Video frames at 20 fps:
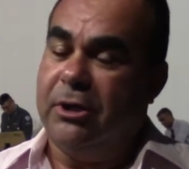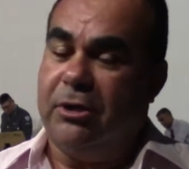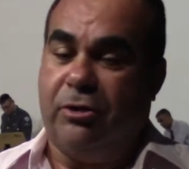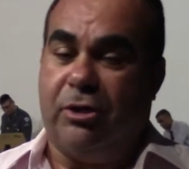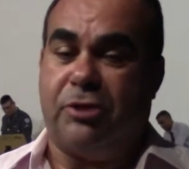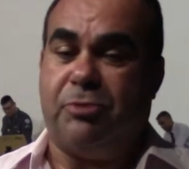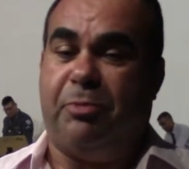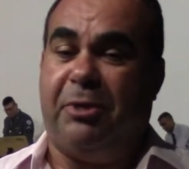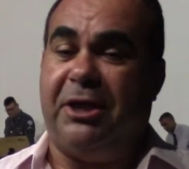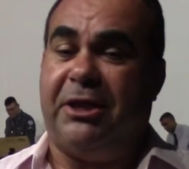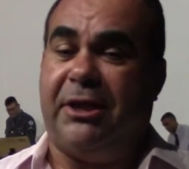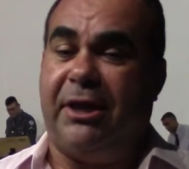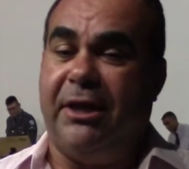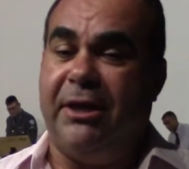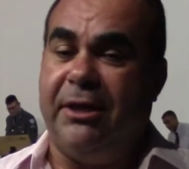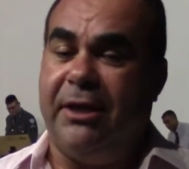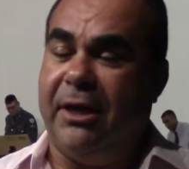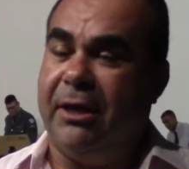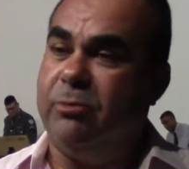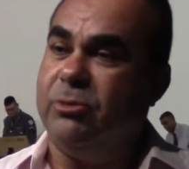Nós
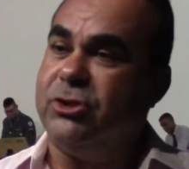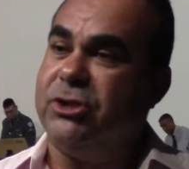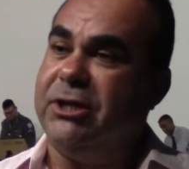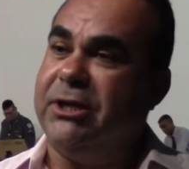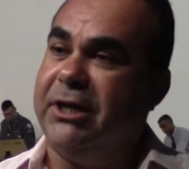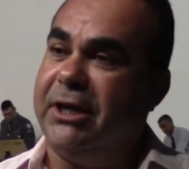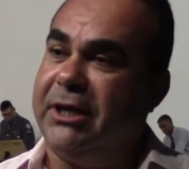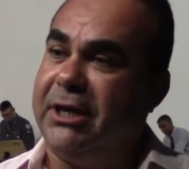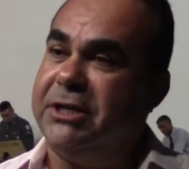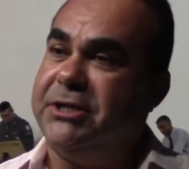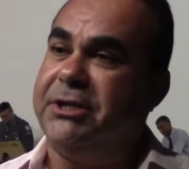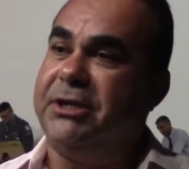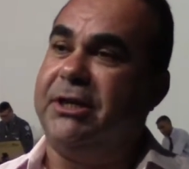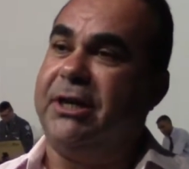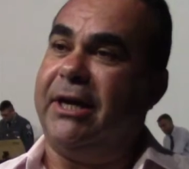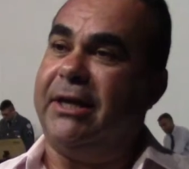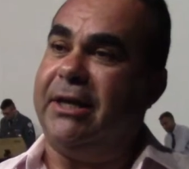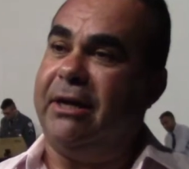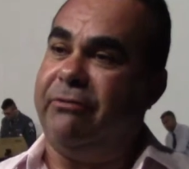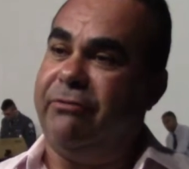pretendemos interagir
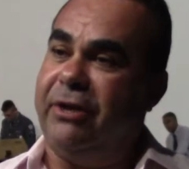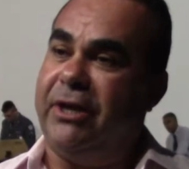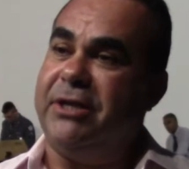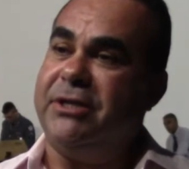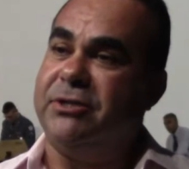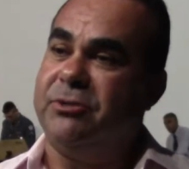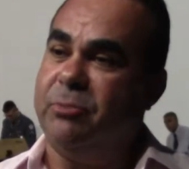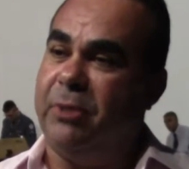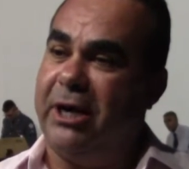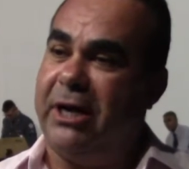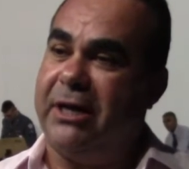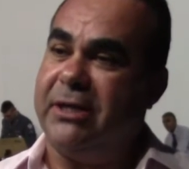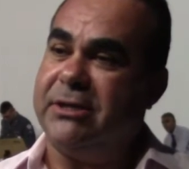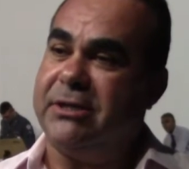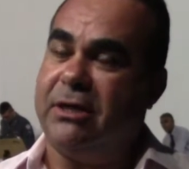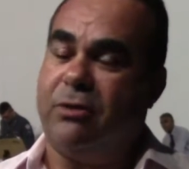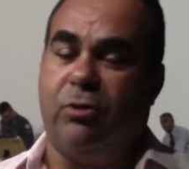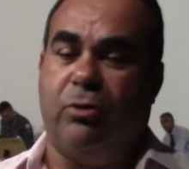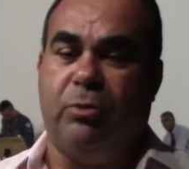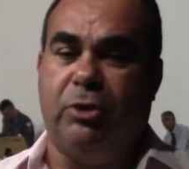cada vez mais
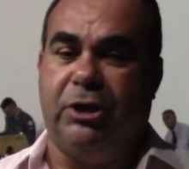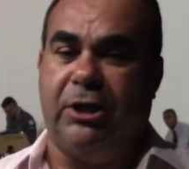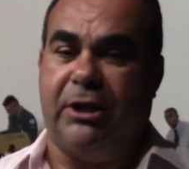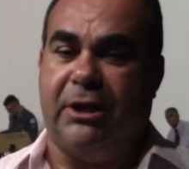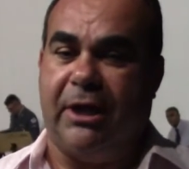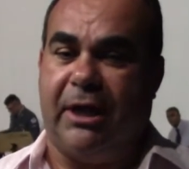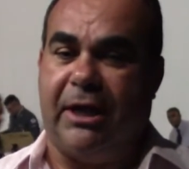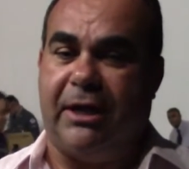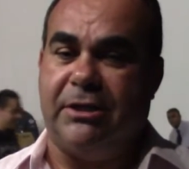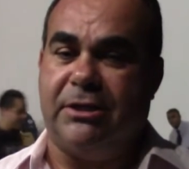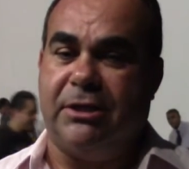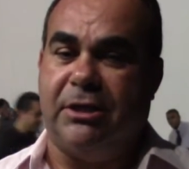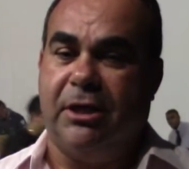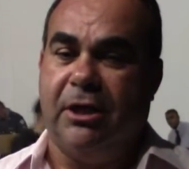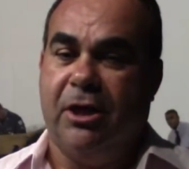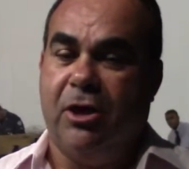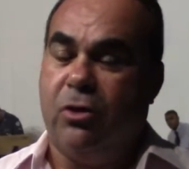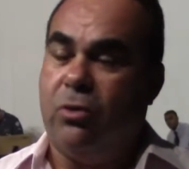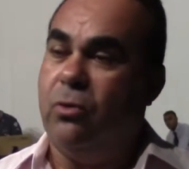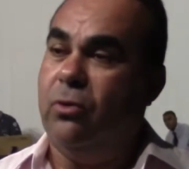a comunidade
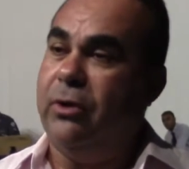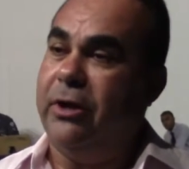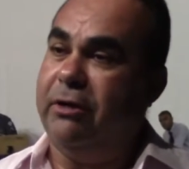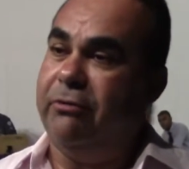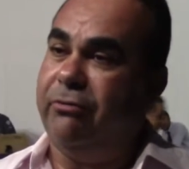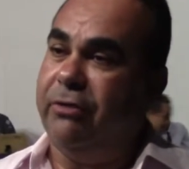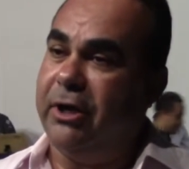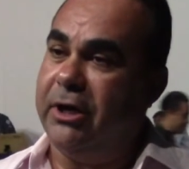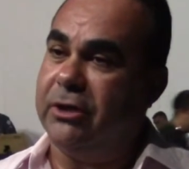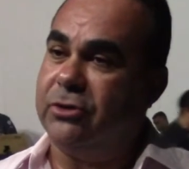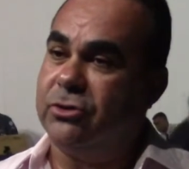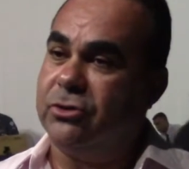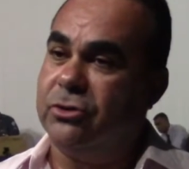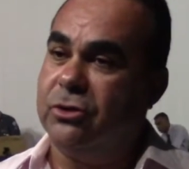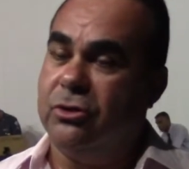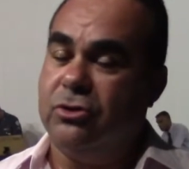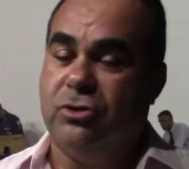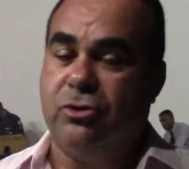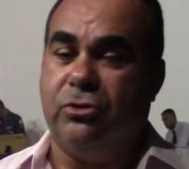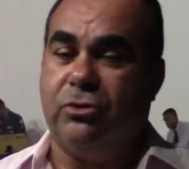com eventos
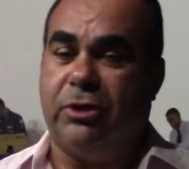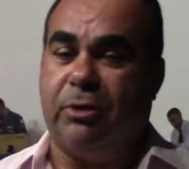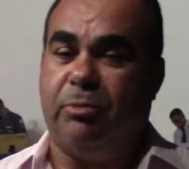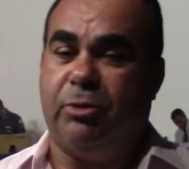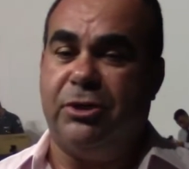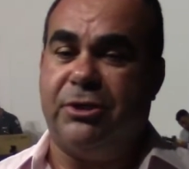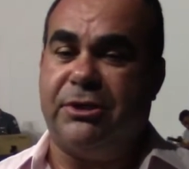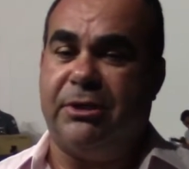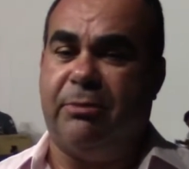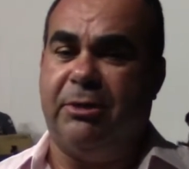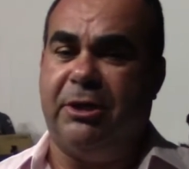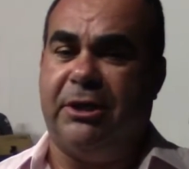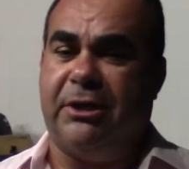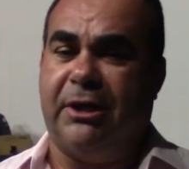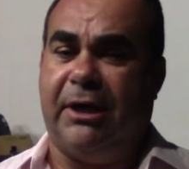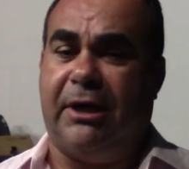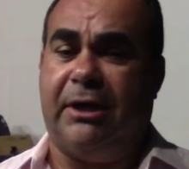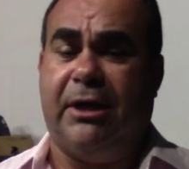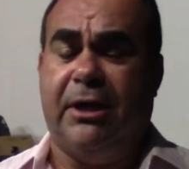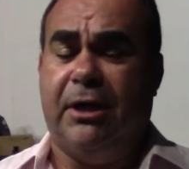junto à Polícia
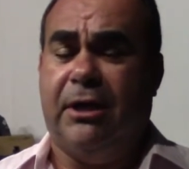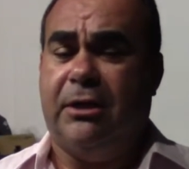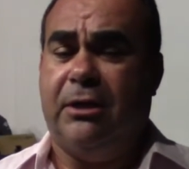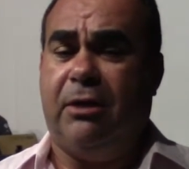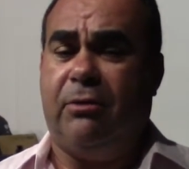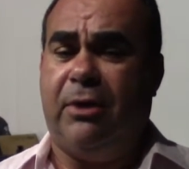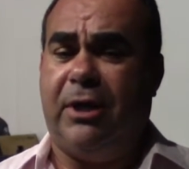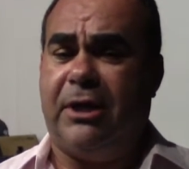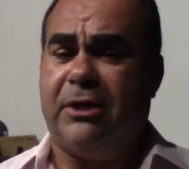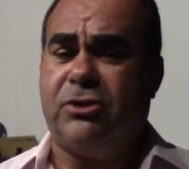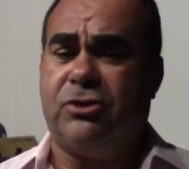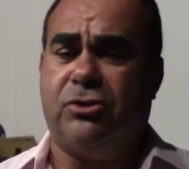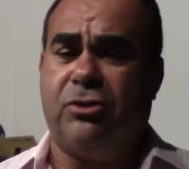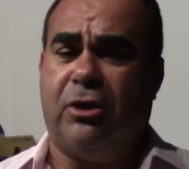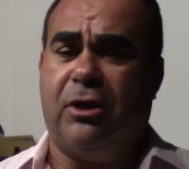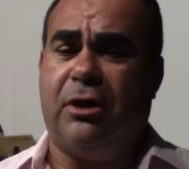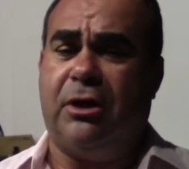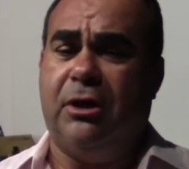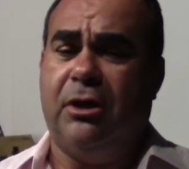Militar. Não é só